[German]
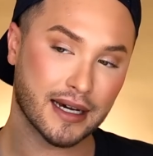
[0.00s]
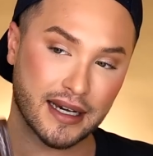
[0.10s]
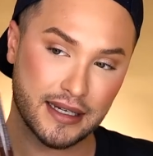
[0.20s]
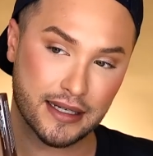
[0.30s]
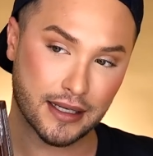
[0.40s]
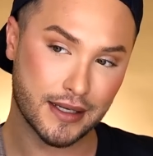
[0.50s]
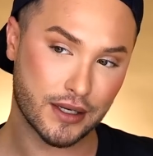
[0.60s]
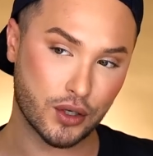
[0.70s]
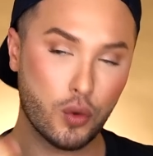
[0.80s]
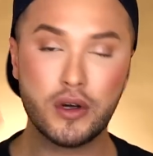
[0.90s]
richtig,
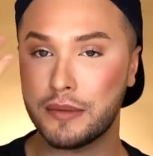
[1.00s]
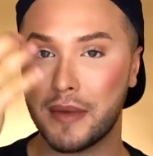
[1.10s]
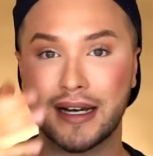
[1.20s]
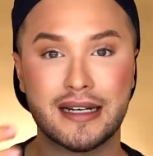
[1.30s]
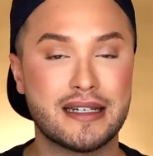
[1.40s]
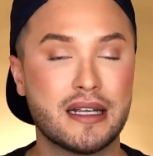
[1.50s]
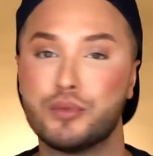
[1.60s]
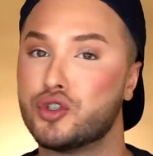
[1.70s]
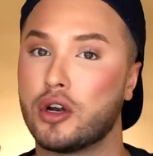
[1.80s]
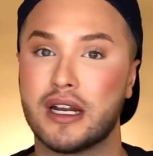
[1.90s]
richtig gut. Die macht jetzt nicht
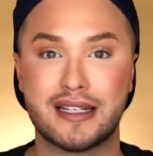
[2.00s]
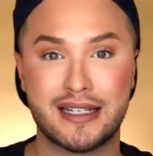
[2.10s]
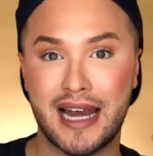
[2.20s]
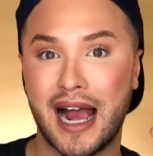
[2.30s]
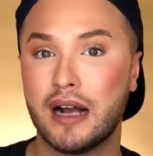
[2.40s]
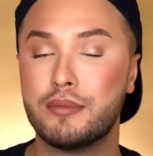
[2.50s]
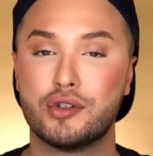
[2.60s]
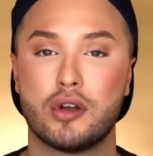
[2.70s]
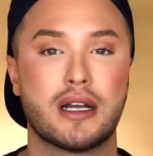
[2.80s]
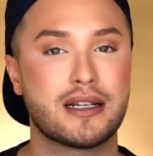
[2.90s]
besonders lange,
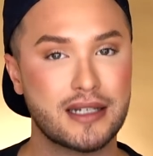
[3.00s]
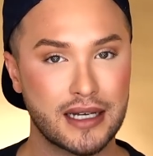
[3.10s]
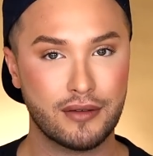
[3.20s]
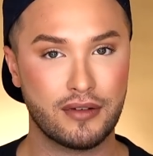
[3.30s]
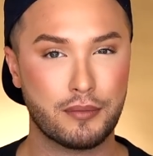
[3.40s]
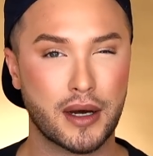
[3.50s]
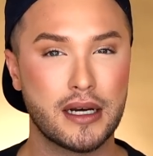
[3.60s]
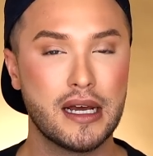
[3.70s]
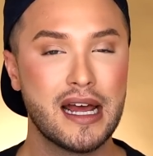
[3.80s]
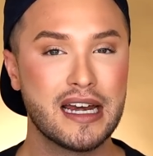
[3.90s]
besonders dicke
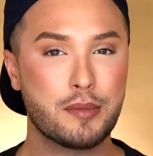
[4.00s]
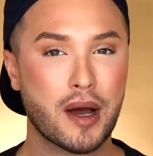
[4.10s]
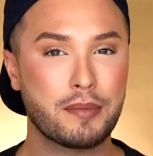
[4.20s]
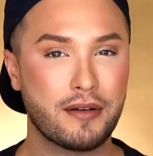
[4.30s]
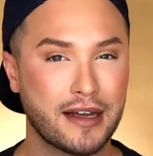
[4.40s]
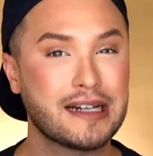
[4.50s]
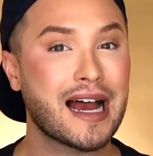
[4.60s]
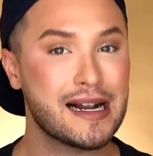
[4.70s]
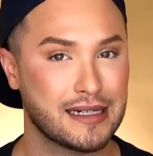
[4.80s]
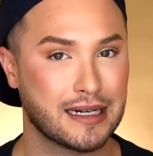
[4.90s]
Wimpern. Die macht perfekte
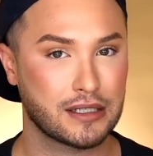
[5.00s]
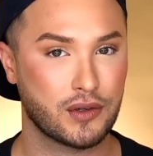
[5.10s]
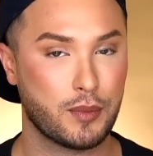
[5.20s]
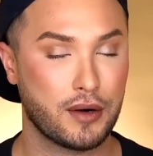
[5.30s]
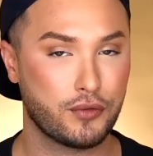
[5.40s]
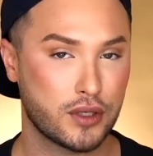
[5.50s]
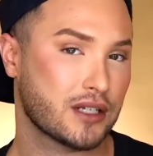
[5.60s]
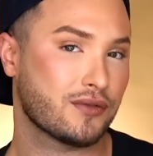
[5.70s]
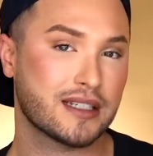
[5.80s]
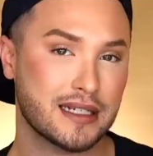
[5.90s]
Alltagswimpern für
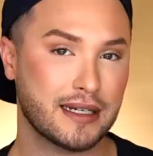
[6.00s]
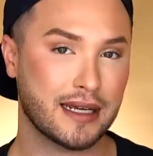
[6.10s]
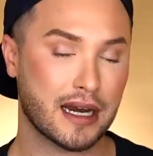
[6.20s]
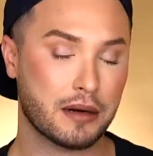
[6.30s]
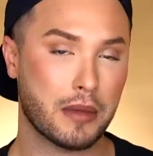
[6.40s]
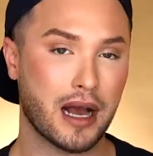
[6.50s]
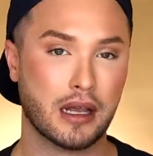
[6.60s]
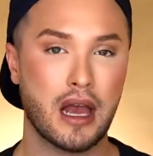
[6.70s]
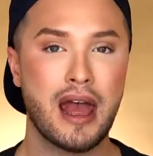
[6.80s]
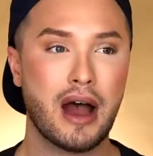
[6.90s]
das, was ich gerne mag.
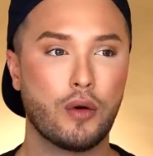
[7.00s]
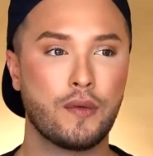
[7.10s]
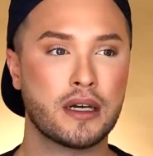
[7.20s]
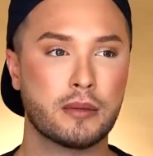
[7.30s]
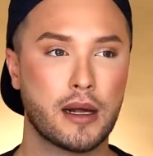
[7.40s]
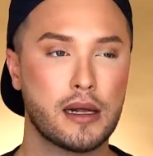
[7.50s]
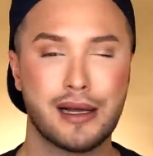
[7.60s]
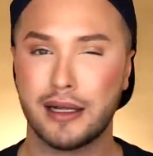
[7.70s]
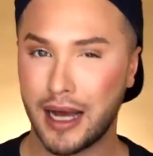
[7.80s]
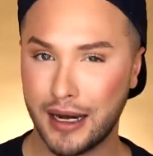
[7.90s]
Auch wenn ich mal
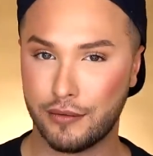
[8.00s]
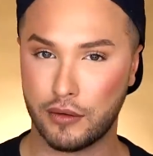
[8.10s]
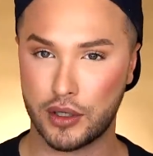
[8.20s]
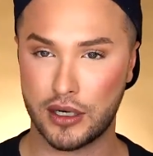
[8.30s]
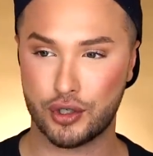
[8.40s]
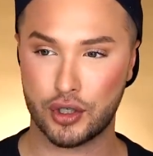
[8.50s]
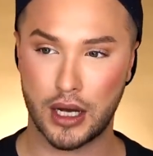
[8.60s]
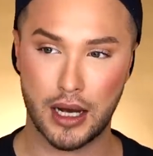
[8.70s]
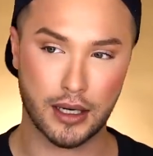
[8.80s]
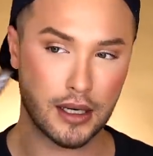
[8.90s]
keine Foundation
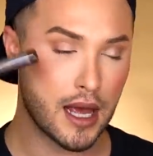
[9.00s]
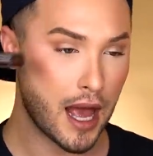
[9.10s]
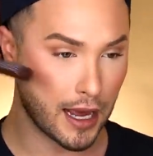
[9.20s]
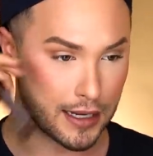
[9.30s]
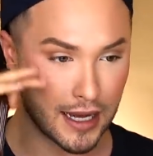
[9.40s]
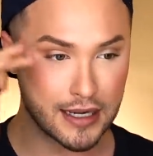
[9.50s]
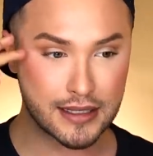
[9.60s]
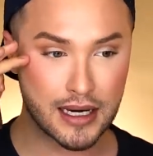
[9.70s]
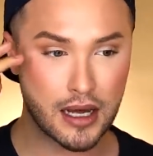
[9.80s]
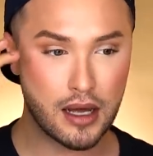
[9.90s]
trage. Ein
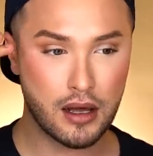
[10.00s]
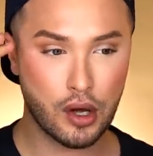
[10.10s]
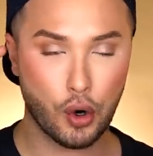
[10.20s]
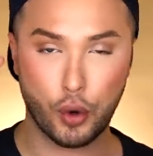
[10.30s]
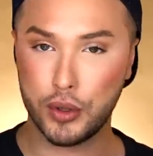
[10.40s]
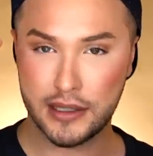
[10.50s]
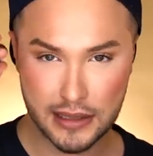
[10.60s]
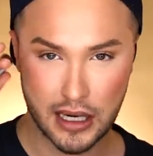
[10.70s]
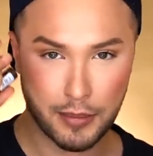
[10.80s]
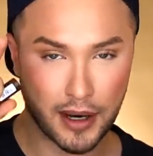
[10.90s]
leichter,
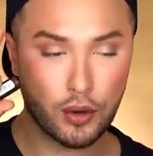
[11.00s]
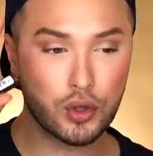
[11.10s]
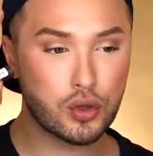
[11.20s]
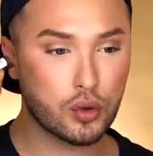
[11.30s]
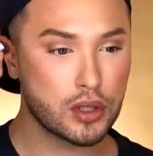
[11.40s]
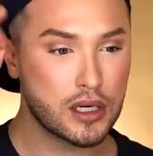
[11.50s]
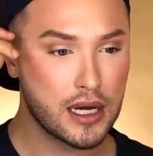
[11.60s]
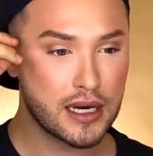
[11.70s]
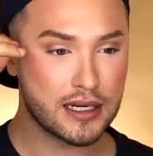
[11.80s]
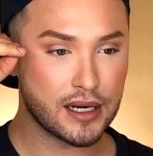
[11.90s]
rötlicher Braunton,
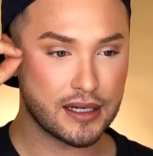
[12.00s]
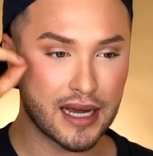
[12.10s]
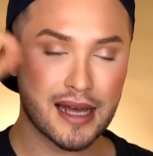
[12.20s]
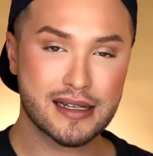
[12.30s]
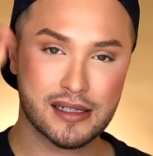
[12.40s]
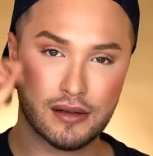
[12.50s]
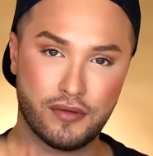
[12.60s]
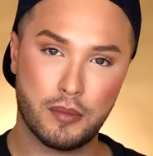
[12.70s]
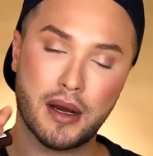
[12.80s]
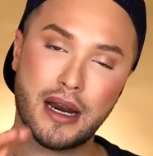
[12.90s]
der die einzelnen
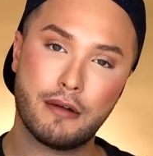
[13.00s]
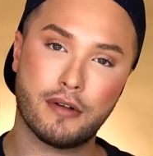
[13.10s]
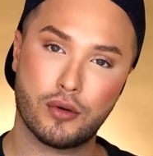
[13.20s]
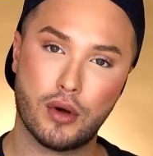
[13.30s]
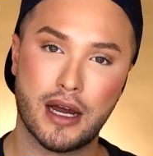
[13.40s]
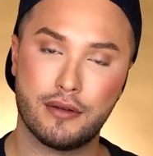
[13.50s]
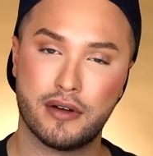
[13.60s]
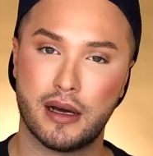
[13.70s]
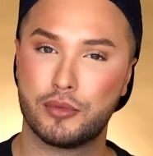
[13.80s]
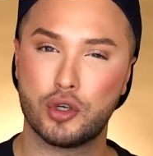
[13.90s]
Wimpern einfach nur
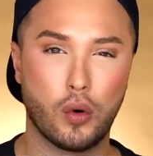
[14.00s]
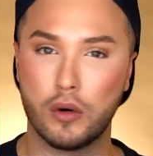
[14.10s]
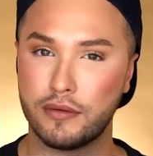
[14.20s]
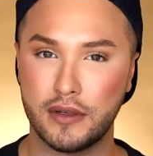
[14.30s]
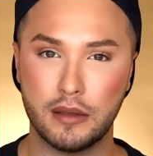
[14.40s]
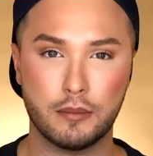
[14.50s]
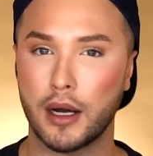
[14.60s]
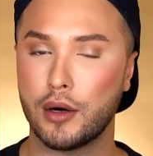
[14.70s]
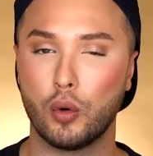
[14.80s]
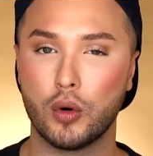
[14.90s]
einfärbt. Ohne
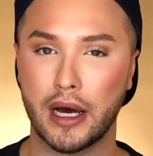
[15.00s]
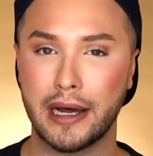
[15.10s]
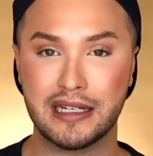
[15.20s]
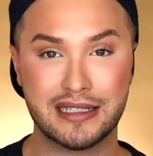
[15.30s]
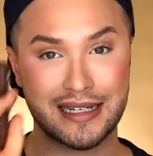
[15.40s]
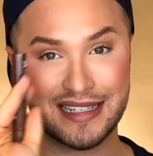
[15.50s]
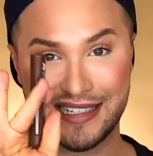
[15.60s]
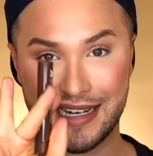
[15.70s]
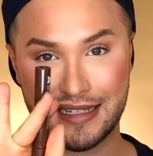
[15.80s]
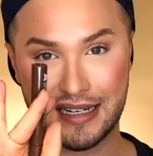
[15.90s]
Fliegenbeine, ohne alles.
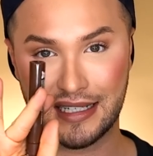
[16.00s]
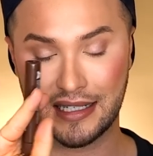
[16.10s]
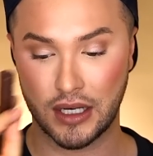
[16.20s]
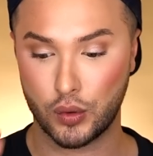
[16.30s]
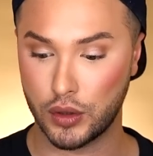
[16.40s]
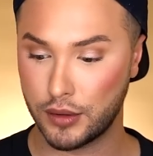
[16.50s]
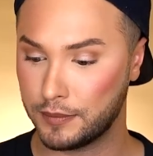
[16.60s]
Sehr, sehr, sehr, sehr gut.